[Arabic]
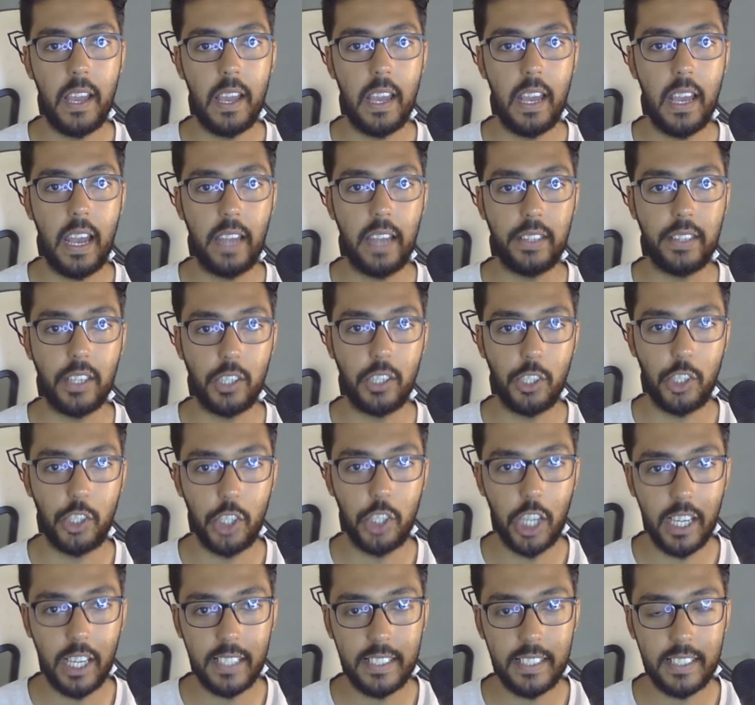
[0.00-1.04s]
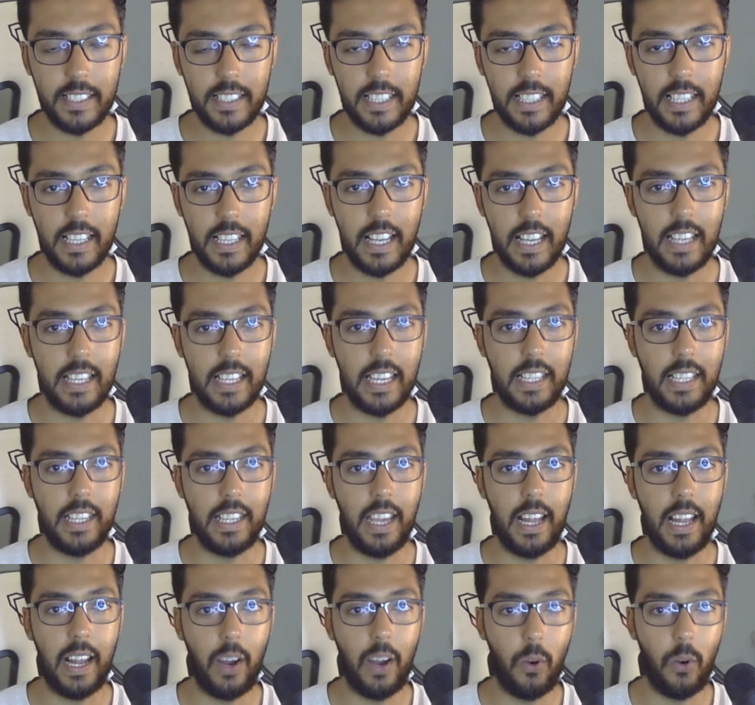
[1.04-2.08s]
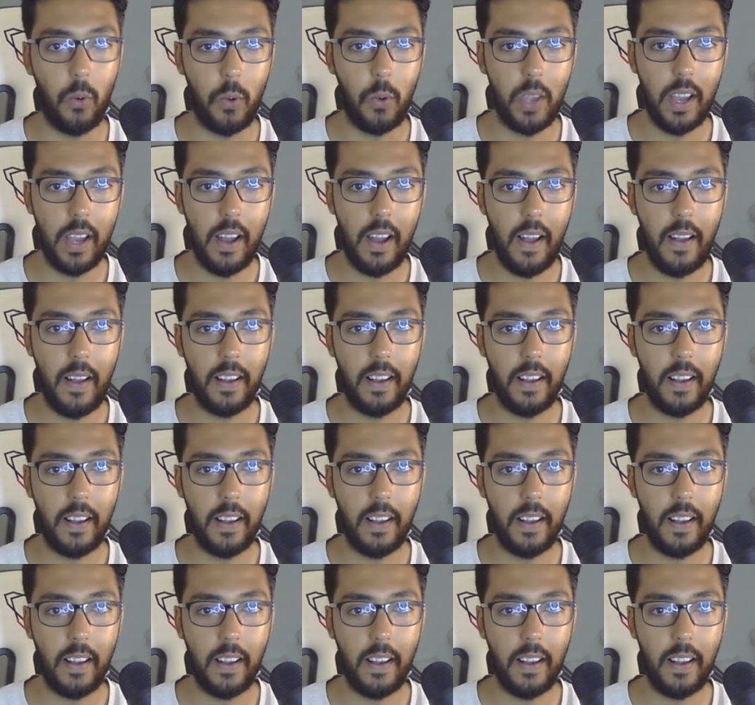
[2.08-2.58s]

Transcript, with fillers: هذاك الشخص يعني على خويا